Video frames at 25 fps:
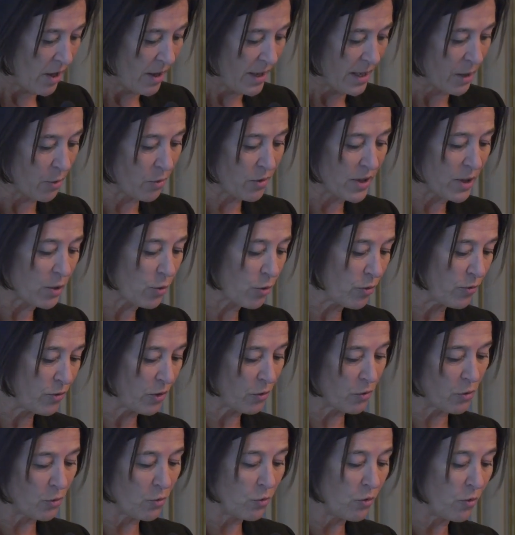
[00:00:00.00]
Et on les trouve
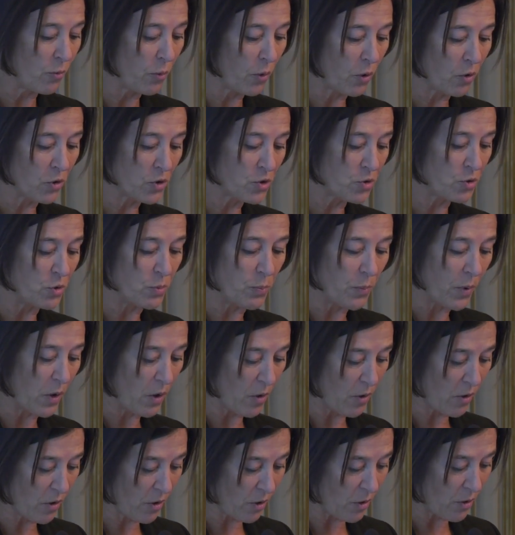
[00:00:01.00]
dans de nombreux
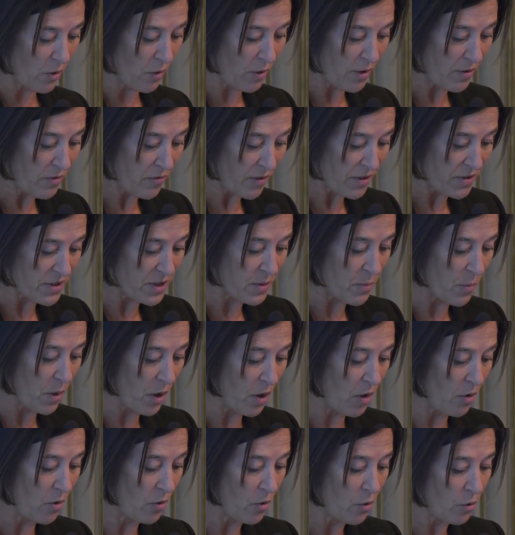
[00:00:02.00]
supports, euh,
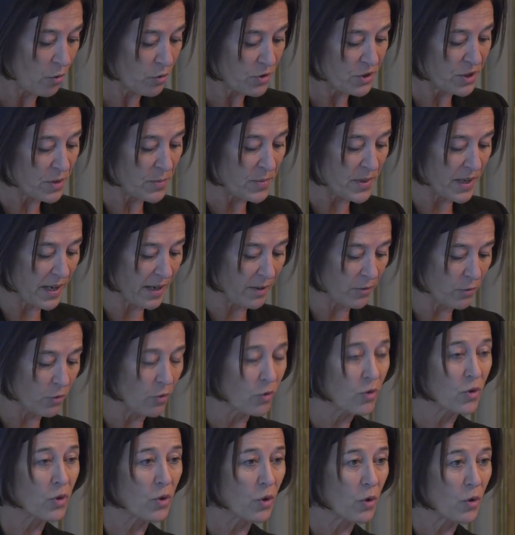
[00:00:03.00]
effectivement, euh, aussi bien
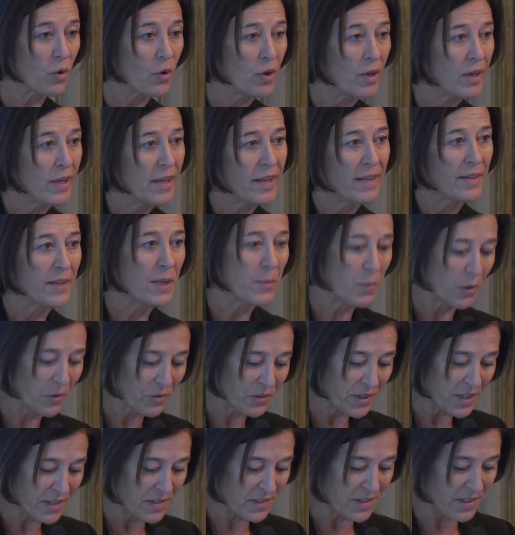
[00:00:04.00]
donc euh, des
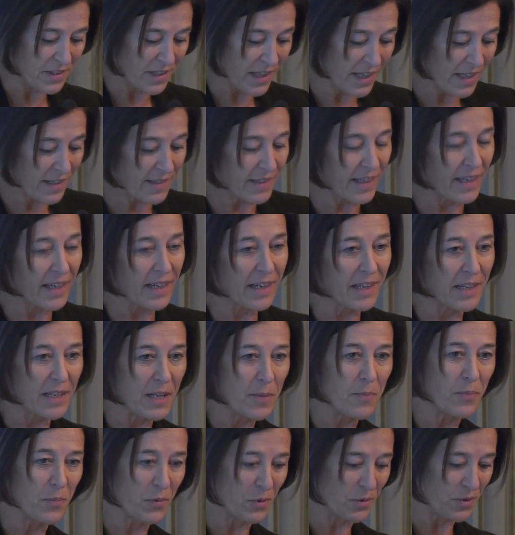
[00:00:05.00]
bandes dessinées, des
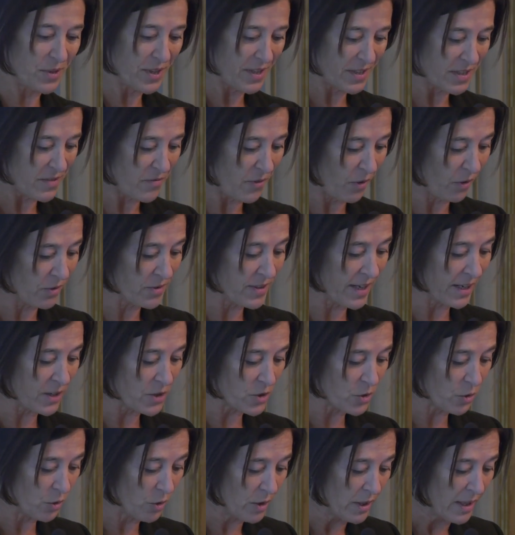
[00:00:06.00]
clips, des différentes
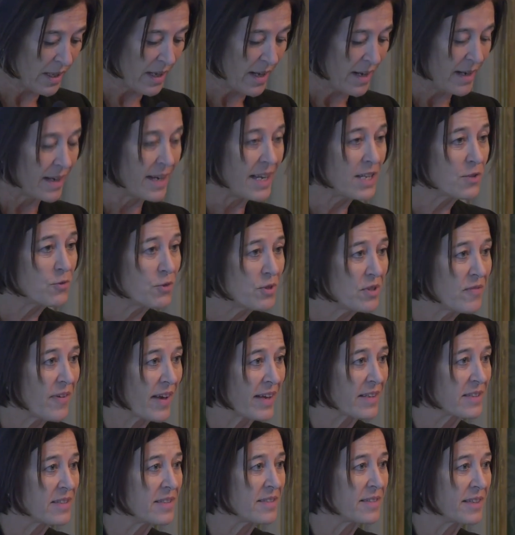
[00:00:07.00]
actions. Les
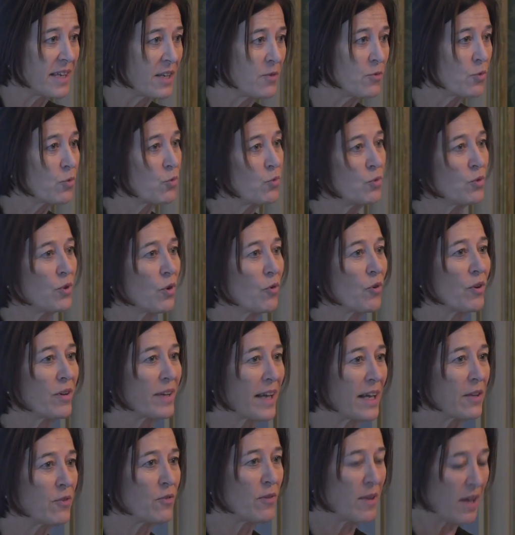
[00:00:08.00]
universités, du coup, dans le
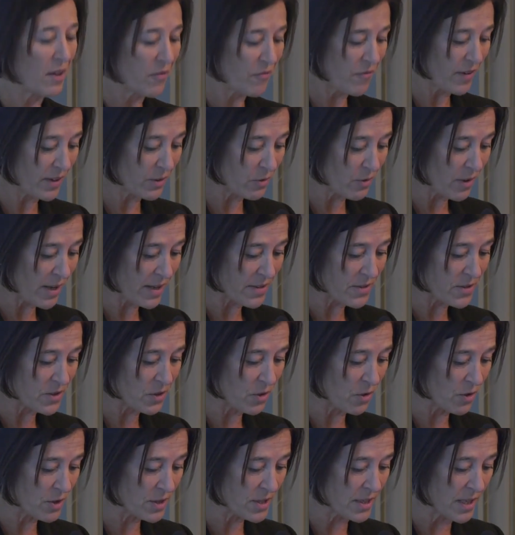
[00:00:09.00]
cadre de la fête de la
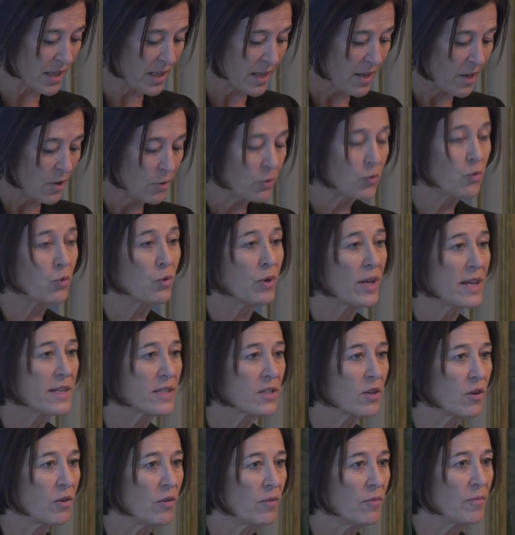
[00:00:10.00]
science, tous
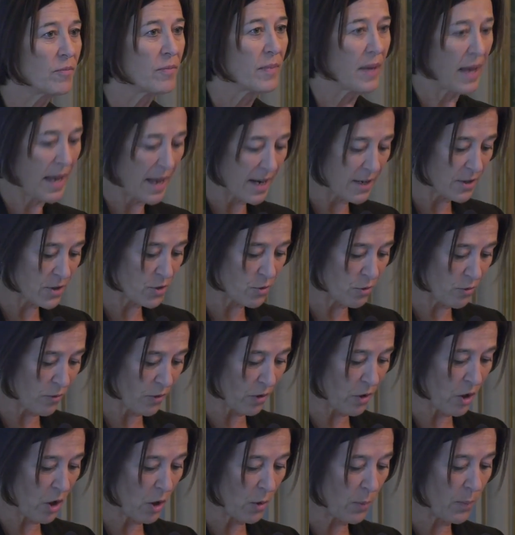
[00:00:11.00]
les ans, elles
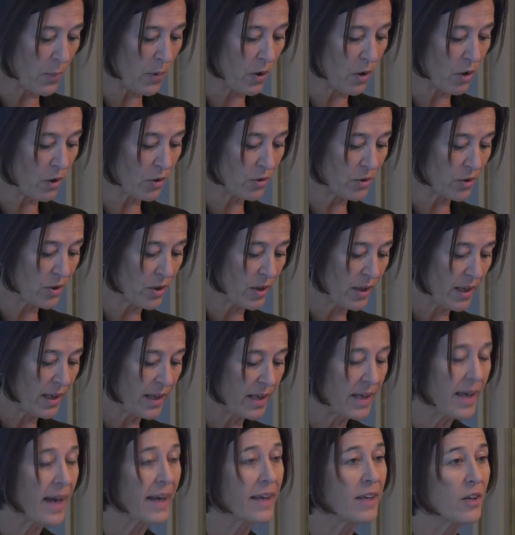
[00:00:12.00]
ouvrent leurs portes
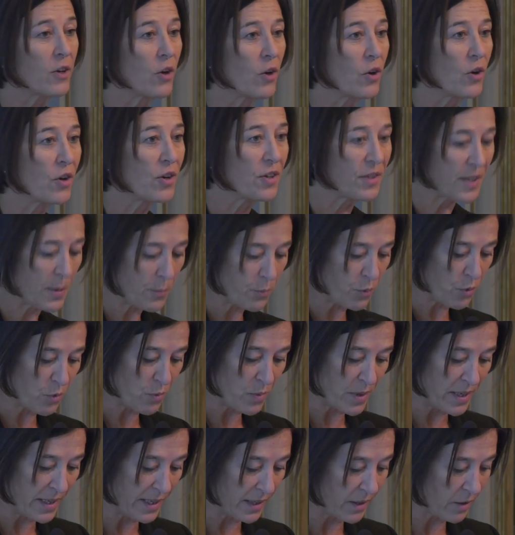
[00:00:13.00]
et accueillent des
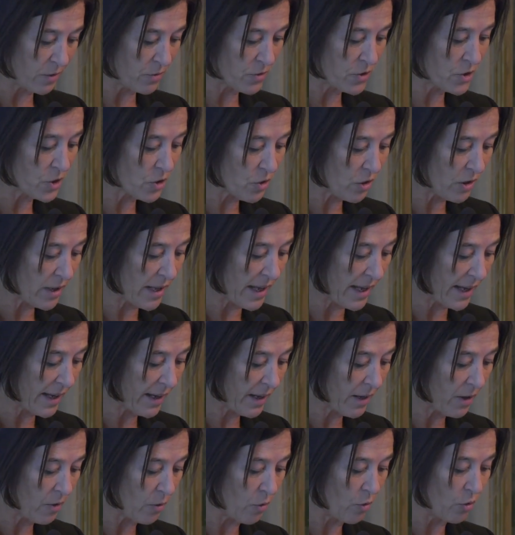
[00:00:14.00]
publics
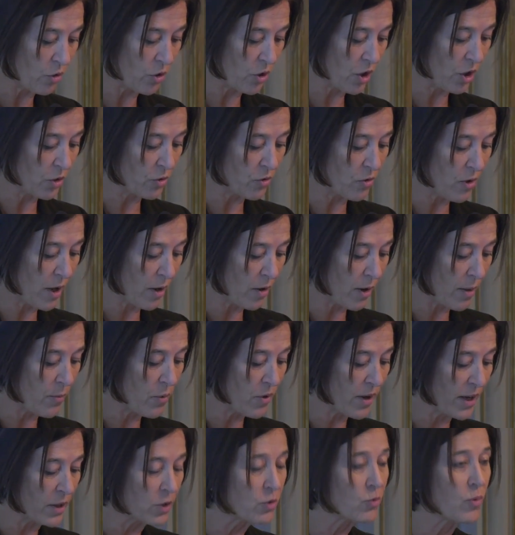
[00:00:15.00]
scolaires au cœur de leurs
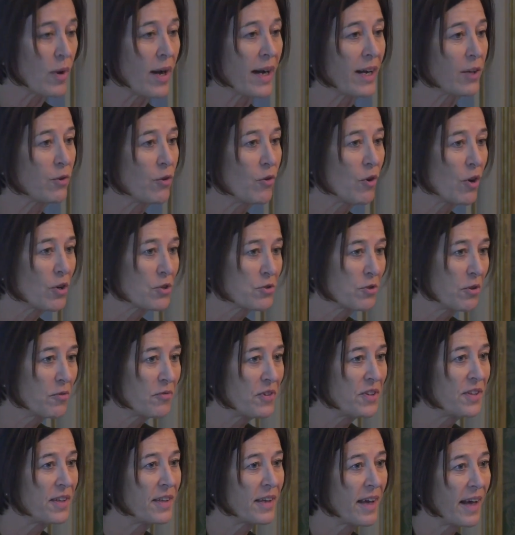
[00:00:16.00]
laboratoires et de leurs
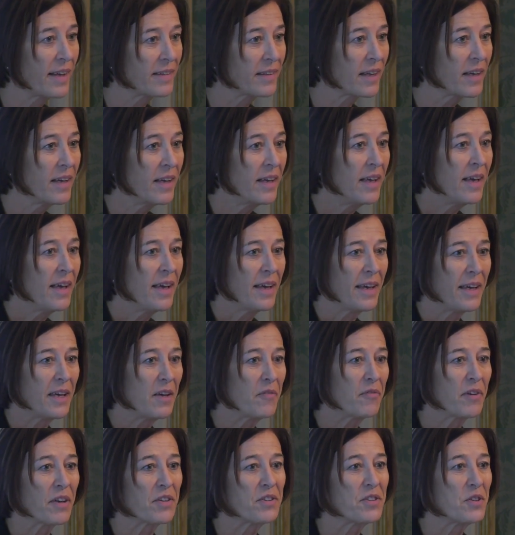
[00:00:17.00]
amphithéâtres. Et
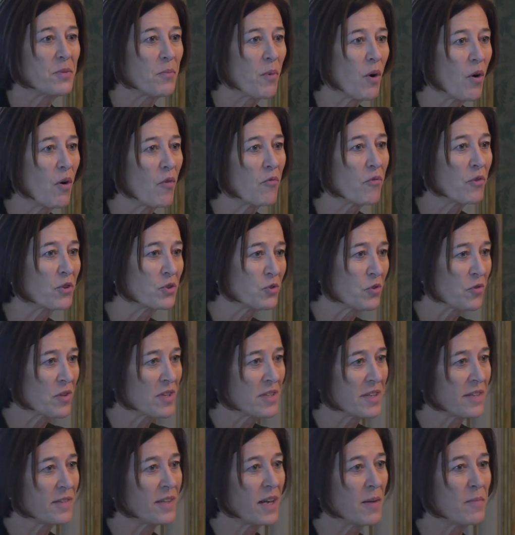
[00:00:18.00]
effectivement, en fonction
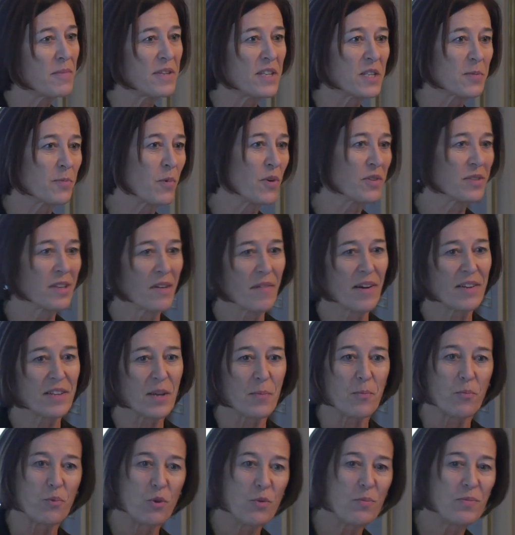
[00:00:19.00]
des établissements, ça va
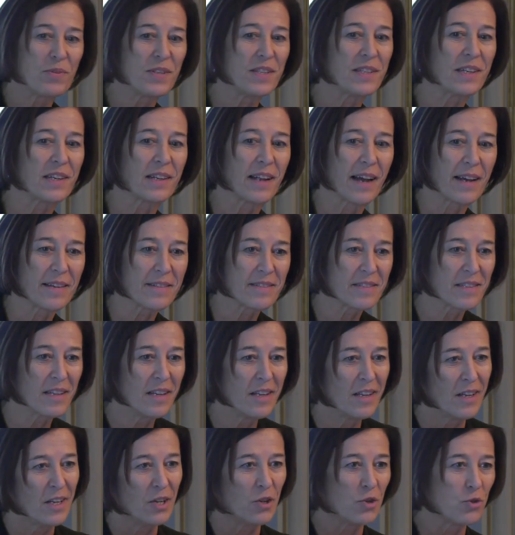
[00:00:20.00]
des plus petites classes
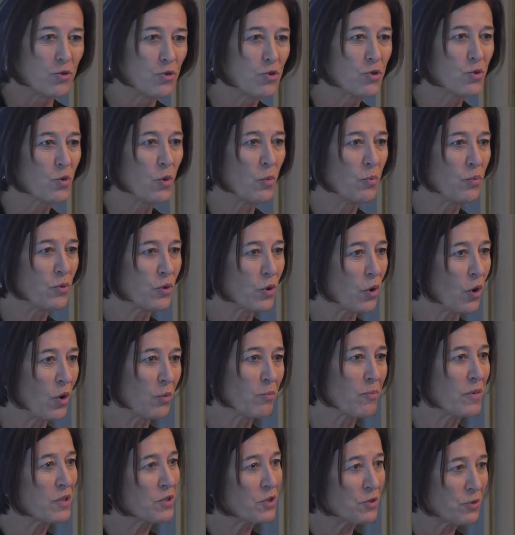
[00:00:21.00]
jusqu'aux plus
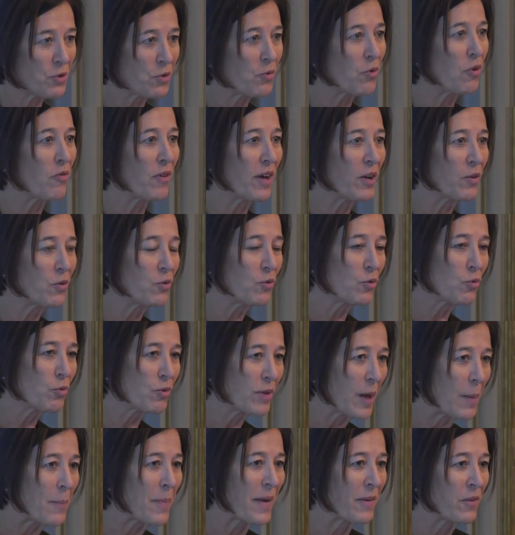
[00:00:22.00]
grandes. Moi, je suis convaincue, en tout
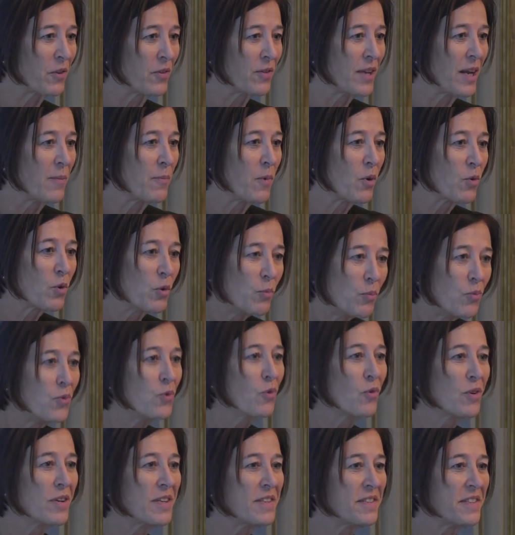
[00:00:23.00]
cas personnellement, que
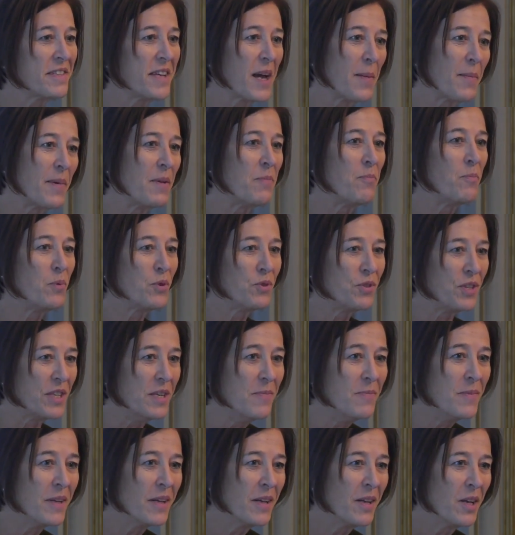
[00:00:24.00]
plus on les y amène
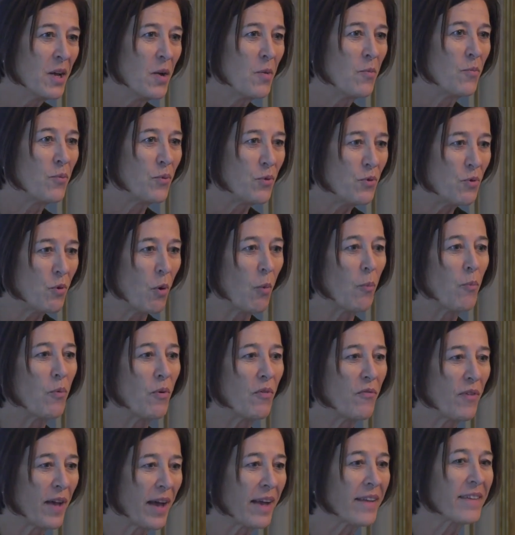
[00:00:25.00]
petits, plus on
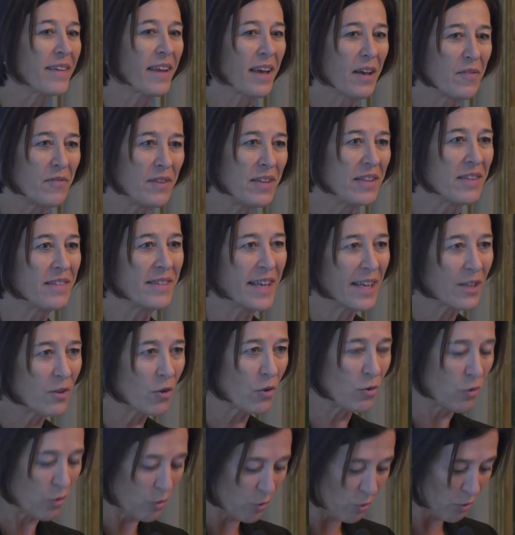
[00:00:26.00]
peut faire très vite
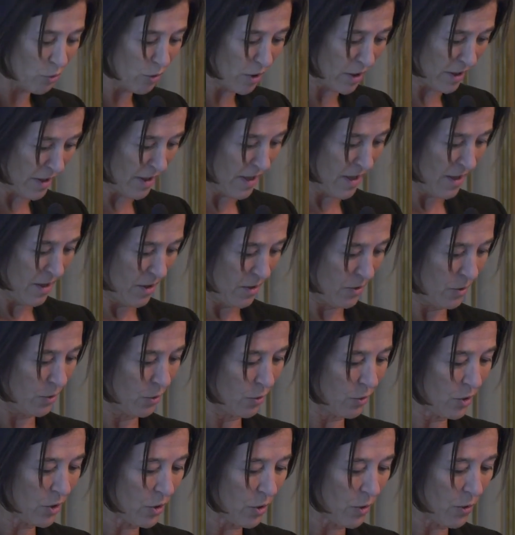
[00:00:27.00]
naître le goût
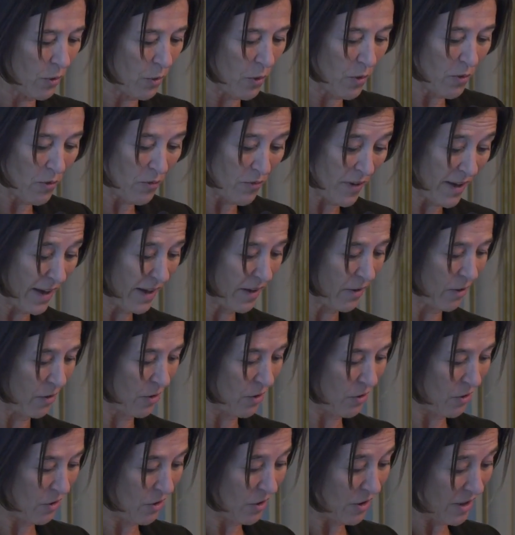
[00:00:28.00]
donc
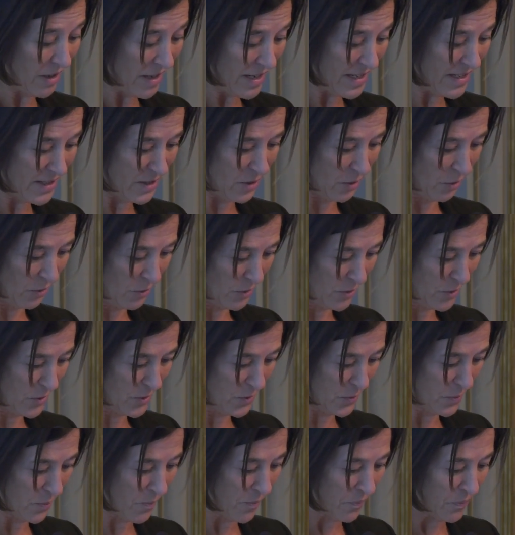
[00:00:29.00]
vers les sciences.